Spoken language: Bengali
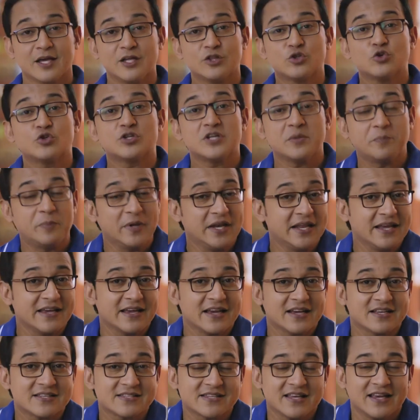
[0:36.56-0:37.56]
কিন্তু টিপি
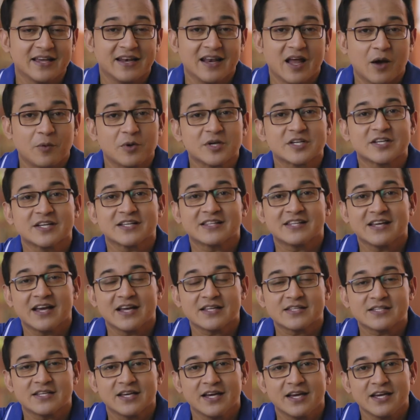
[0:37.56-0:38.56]
লিঙ্ক এক্সেল আমার সাথে
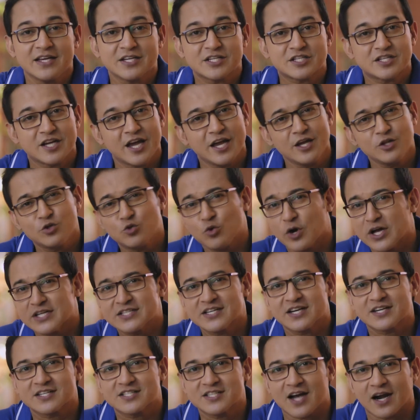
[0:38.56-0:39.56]
আছে সেই দু
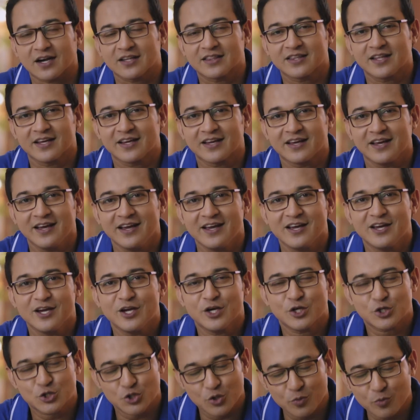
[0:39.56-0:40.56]
থেকে
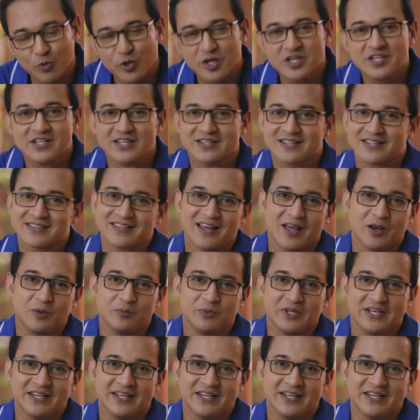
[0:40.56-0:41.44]
সময়ের সাথে তাল